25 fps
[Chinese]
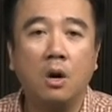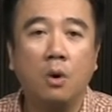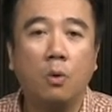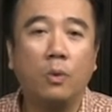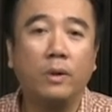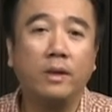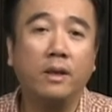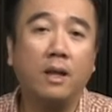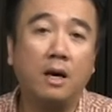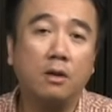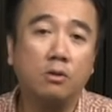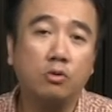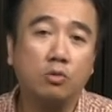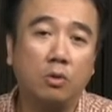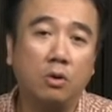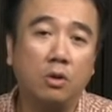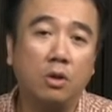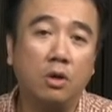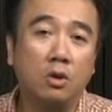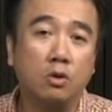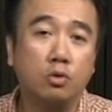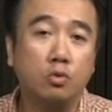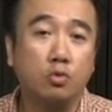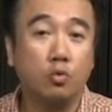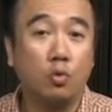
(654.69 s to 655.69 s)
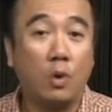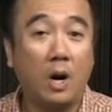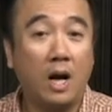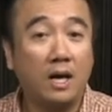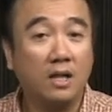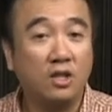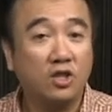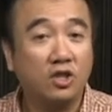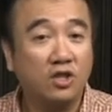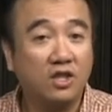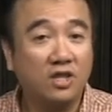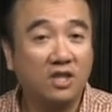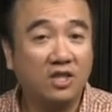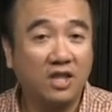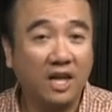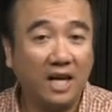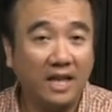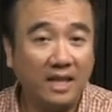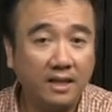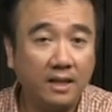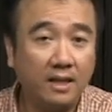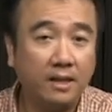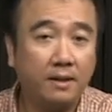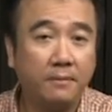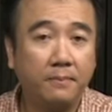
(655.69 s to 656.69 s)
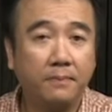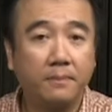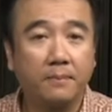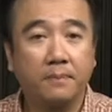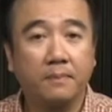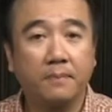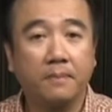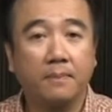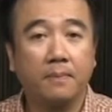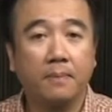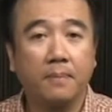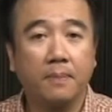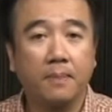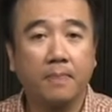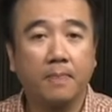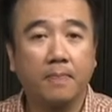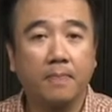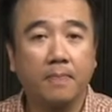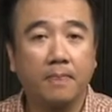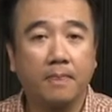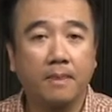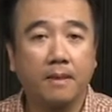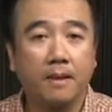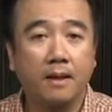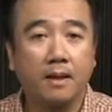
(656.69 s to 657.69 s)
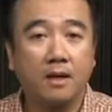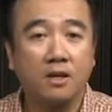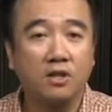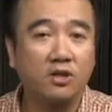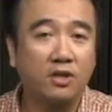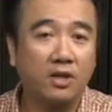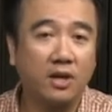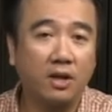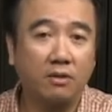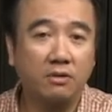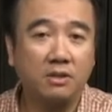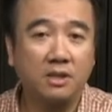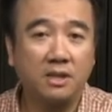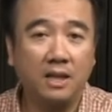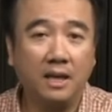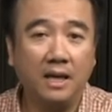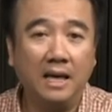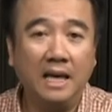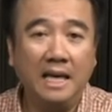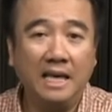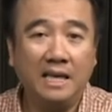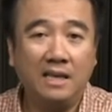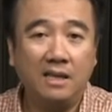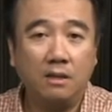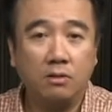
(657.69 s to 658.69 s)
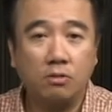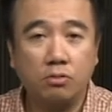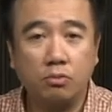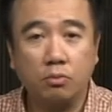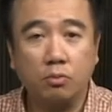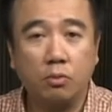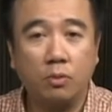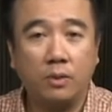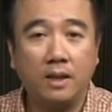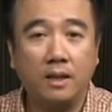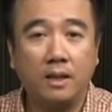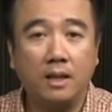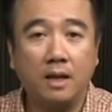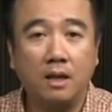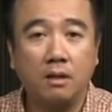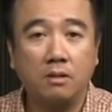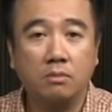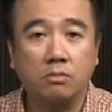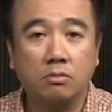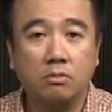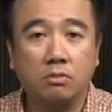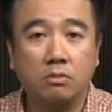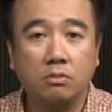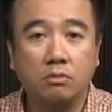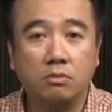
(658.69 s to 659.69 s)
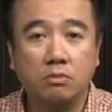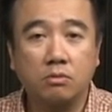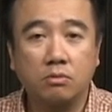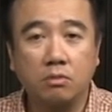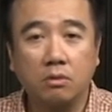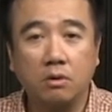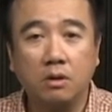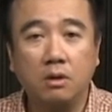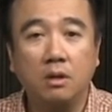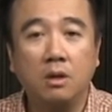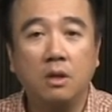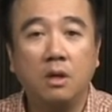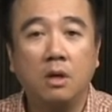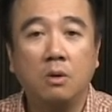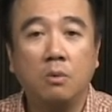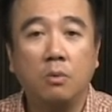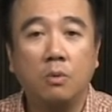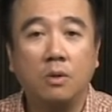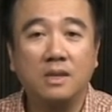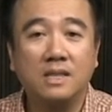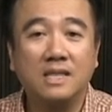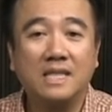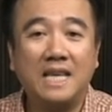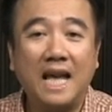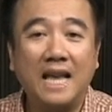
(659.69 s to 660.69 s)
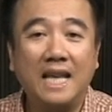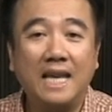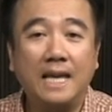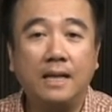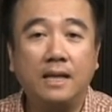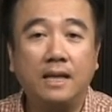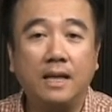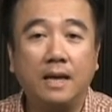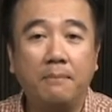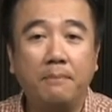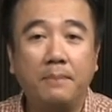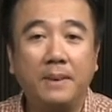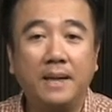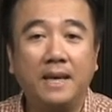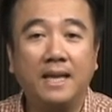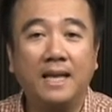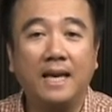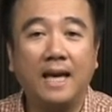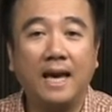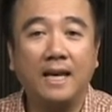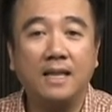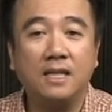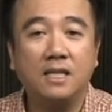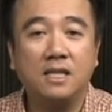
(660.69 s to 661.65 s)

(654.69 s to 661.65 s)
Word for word: 问他说：“主啊，是谁呢？”二十六节，耶稣回答说：“我沾一点饼给